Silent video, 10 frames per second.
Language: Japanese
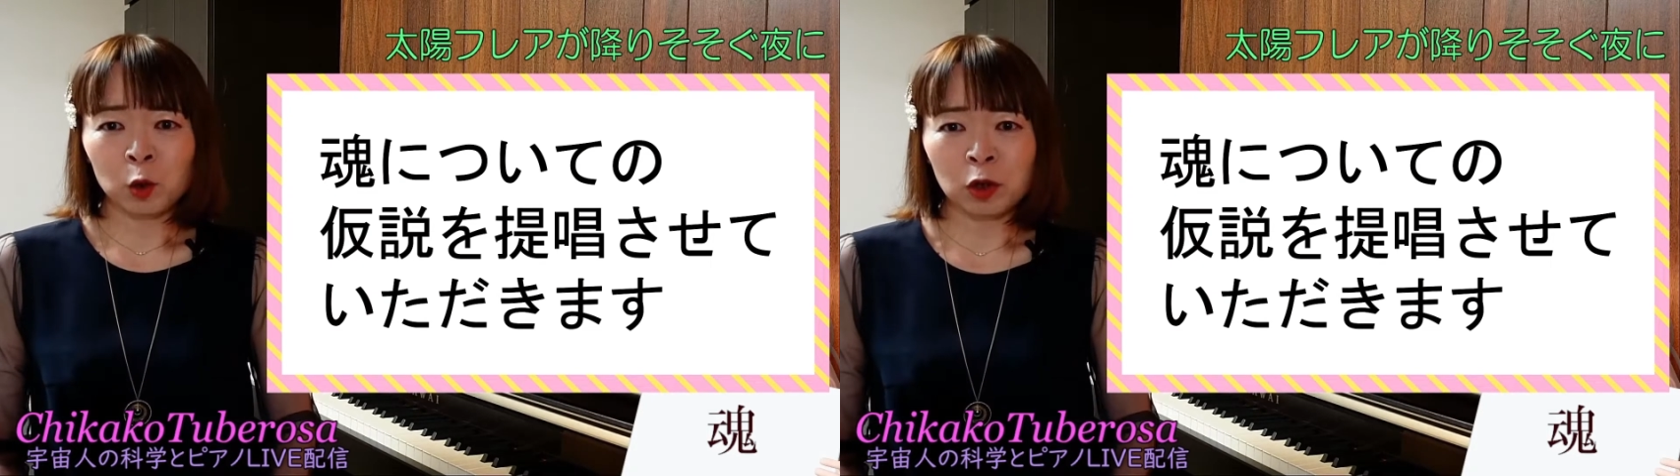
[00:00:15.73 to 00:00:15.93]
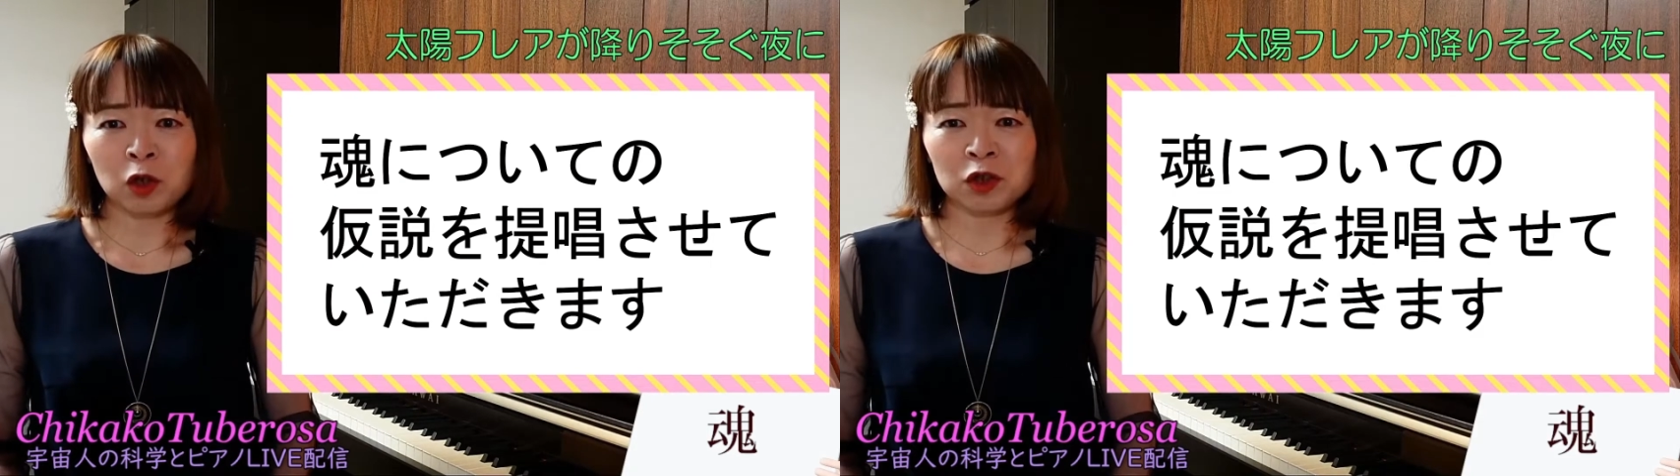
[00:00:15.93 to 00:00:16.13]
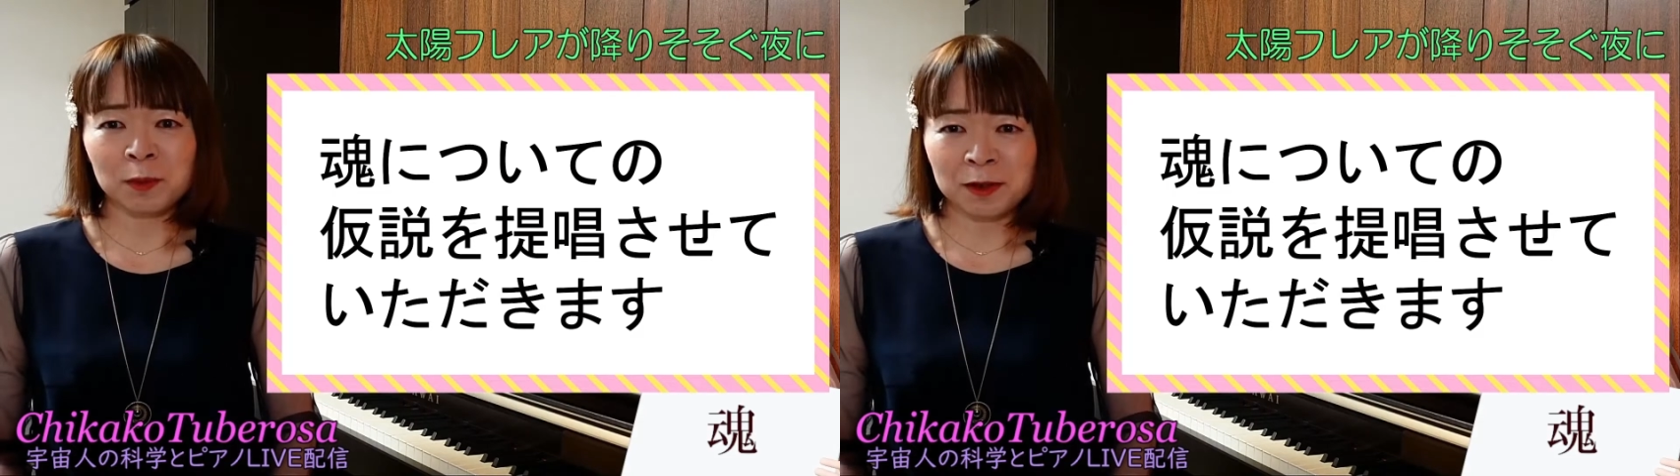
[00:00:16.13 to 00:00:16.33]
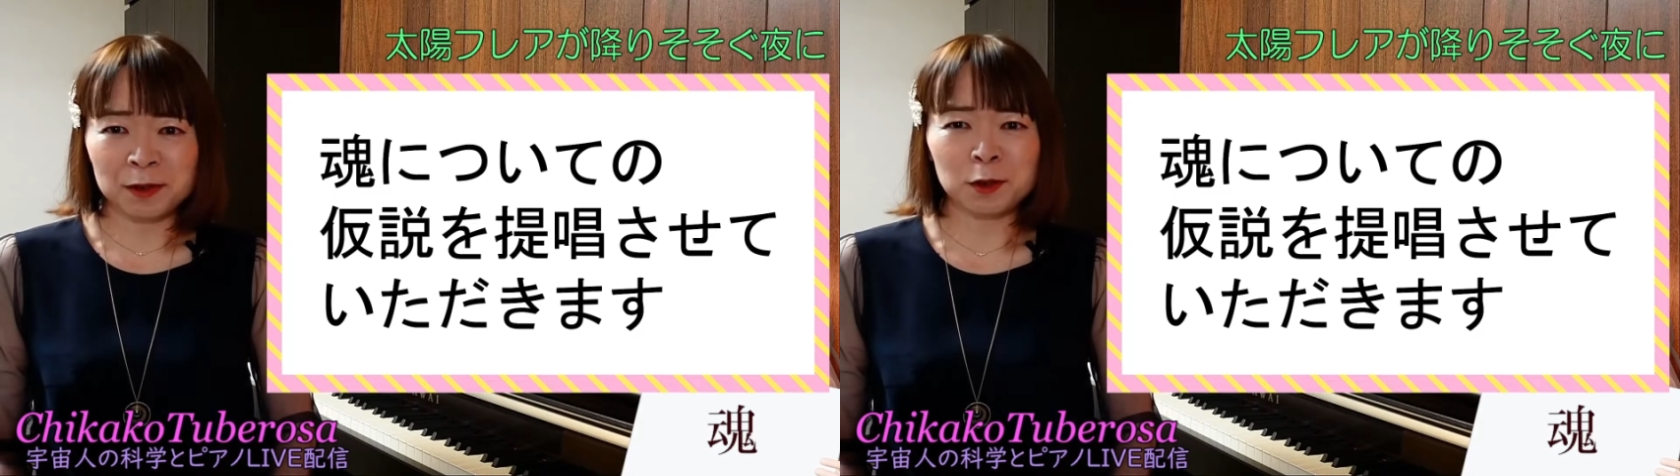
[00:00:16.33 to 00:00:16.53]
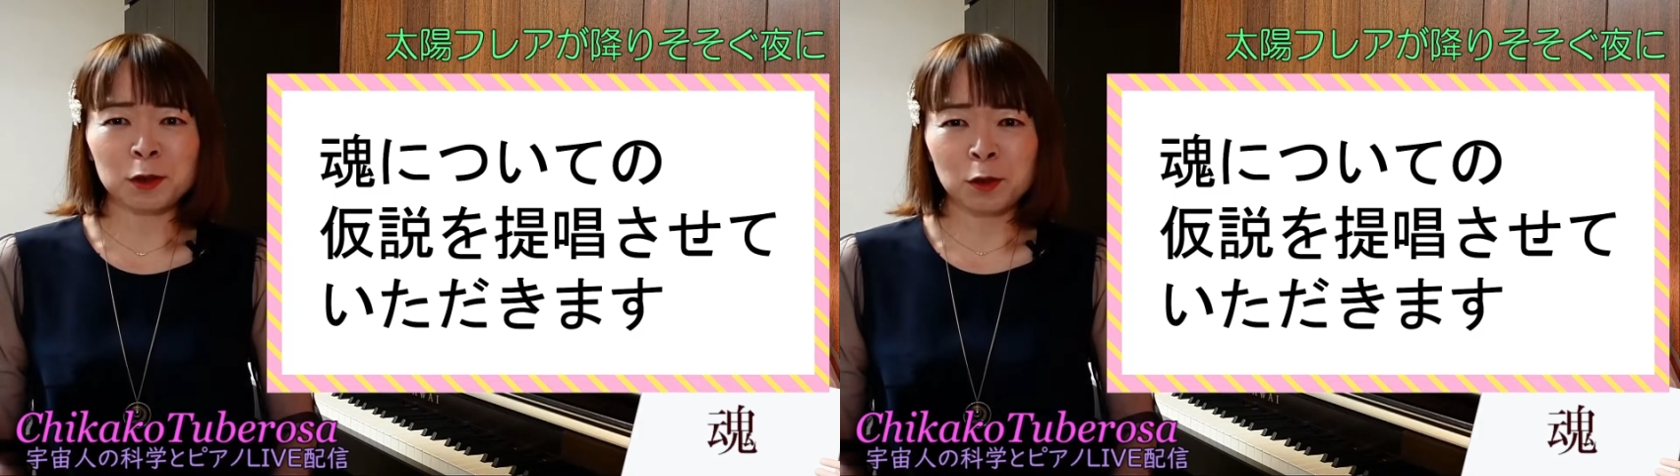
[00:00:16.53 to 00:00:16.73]
お楽しみ
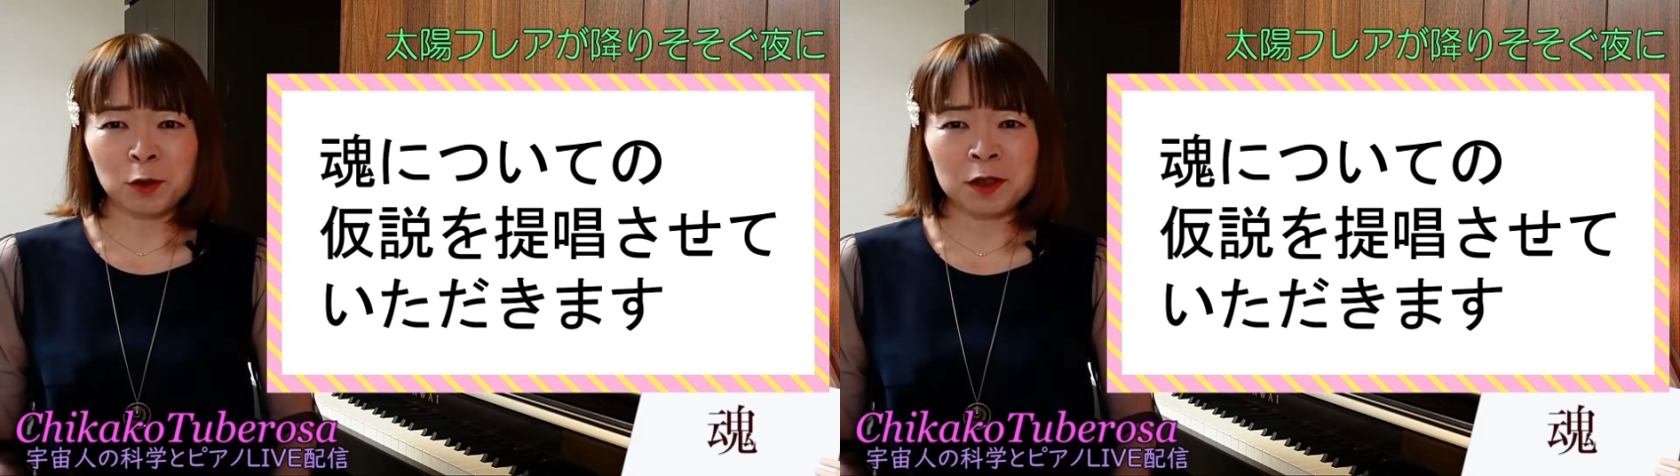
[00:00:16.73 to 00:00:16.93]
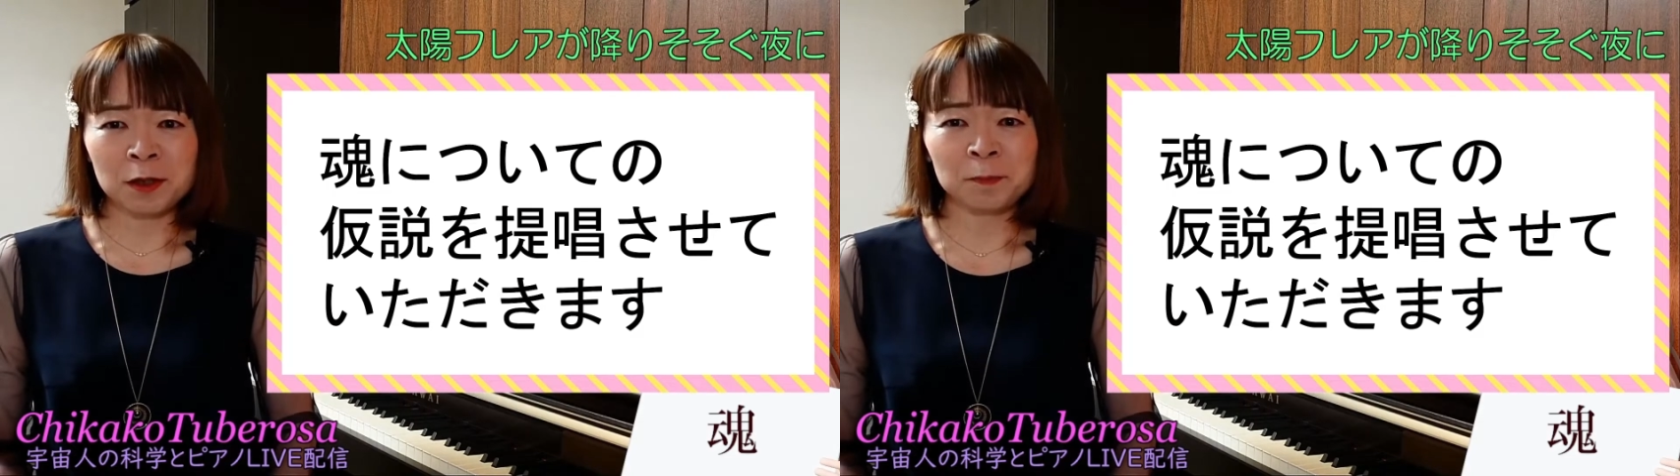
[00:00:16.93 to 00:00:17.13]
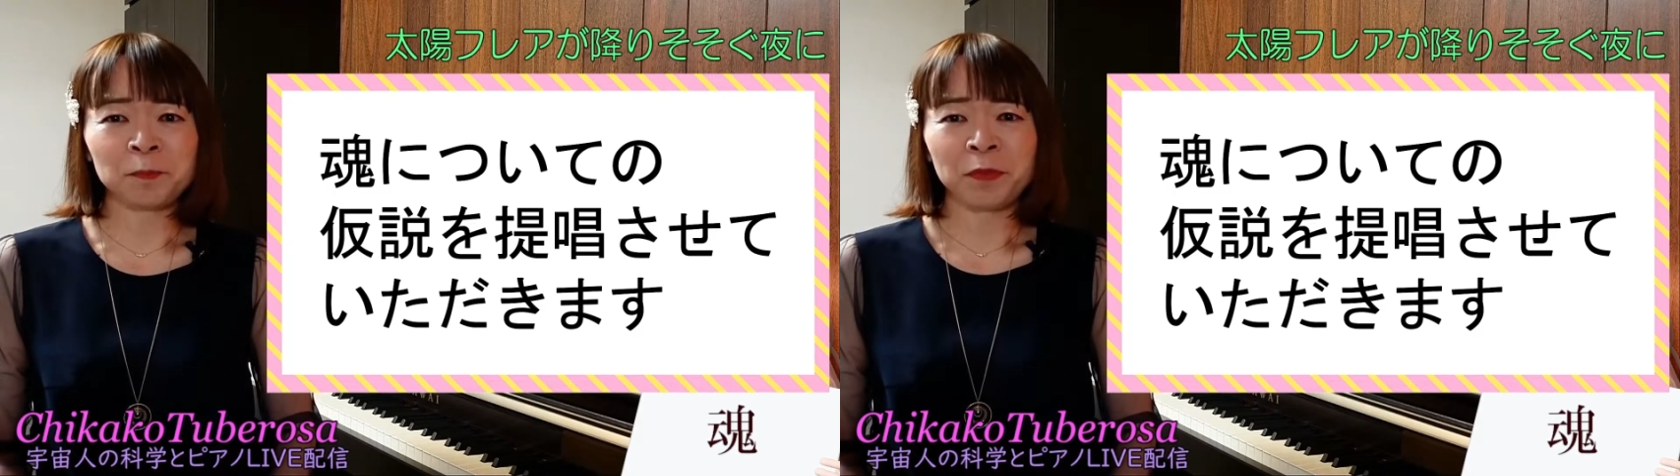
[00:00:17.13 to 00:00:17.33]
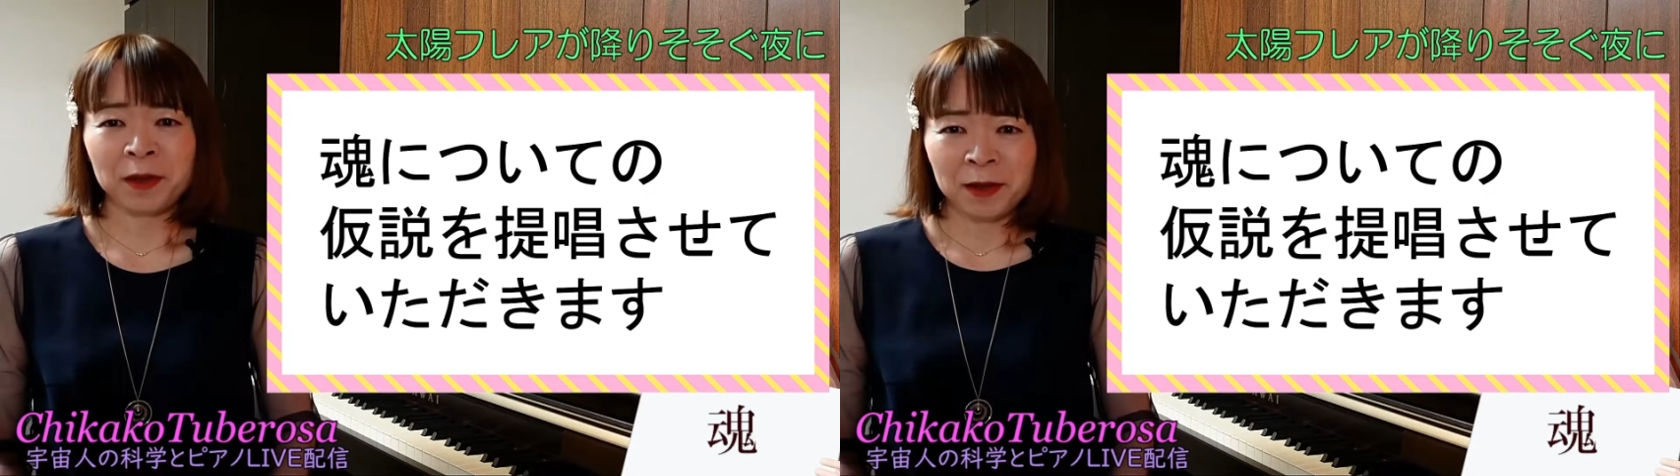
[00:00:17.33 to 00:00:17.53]
になさってください。